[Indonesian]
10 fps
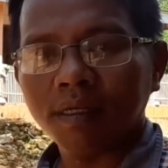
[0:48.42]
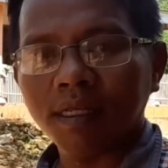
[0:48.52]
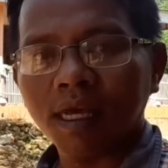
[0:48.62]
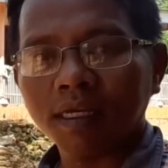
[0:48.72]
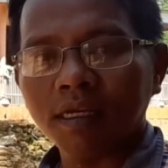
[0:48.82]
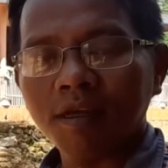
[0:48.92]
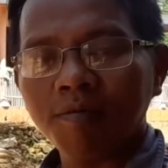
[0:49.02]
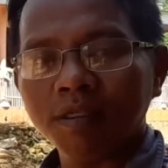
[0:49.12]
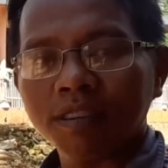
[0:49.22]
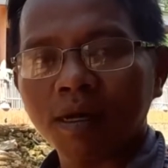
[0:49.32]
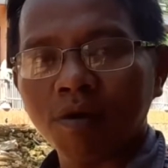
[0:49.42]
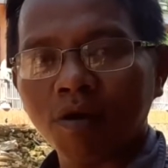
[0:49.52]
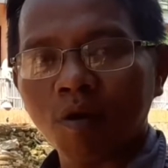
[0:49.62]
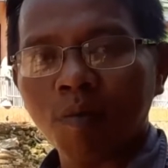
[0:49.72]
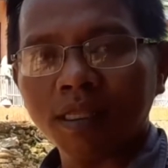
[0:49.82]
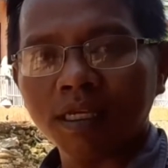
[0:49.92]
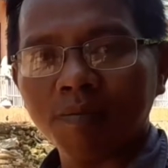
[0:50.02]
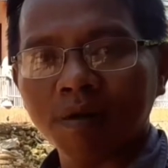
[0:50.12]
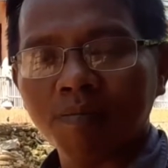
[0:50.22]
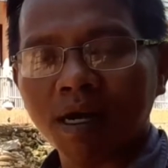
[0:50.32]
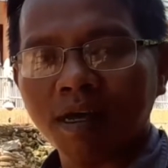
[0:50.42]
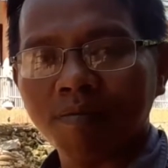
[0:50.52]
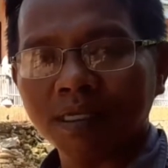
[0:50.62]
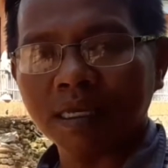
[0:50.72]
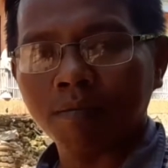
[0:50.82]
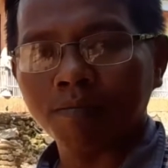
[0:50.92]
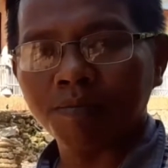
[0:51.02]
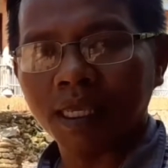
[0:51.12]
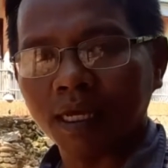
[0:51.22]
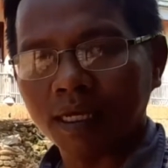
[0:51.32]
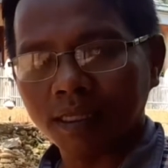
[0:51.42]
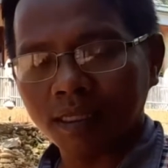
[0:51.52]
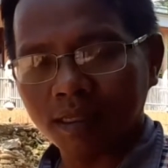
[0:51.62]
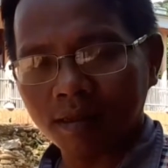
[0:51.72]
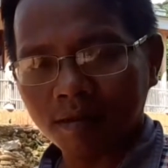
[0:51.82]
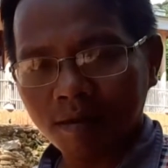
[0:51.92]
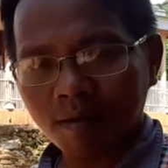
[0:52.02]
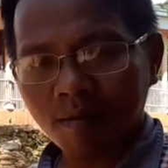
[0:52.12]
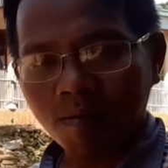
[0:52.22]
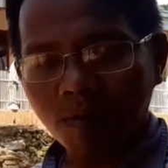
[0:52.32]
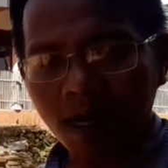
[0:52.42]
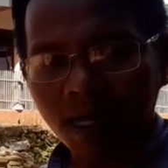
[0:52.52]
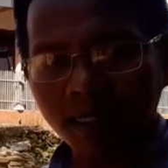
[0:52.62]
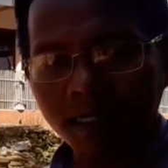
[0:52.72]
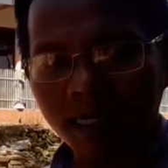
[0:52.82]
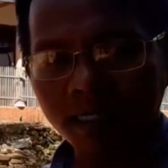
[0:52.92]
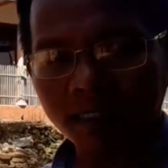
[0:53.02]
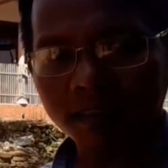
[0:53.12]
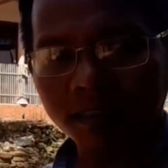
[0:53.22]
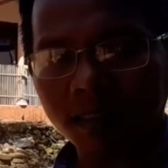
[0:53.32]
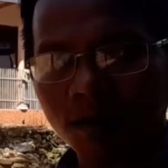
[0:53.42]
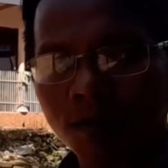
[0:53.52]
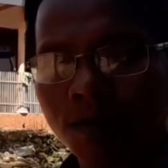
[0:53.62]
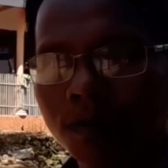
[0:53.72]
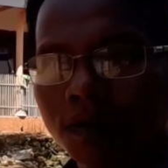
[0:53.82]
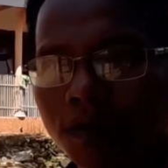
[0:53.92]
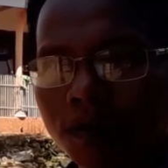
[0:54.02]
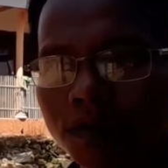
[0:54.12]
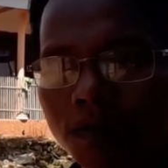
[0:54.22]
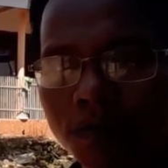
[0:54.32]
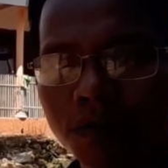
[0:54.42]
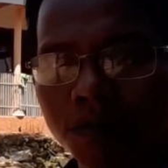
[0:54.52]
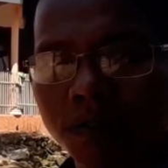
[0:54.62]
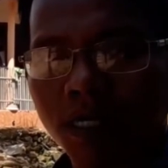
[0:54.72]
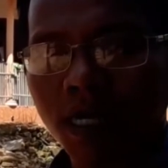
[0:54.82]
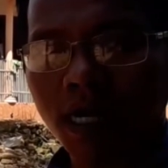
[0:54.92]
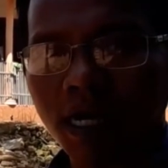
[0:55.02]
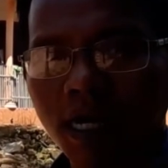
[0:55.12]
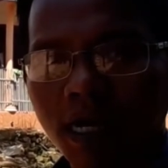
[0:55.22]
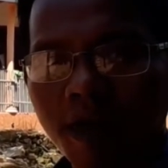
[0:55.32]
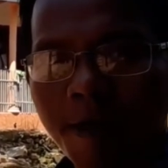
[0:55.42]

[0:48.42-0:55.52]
Diyakini bisa mengobati berbagai macam penyakit mulai dari stroke, terus juga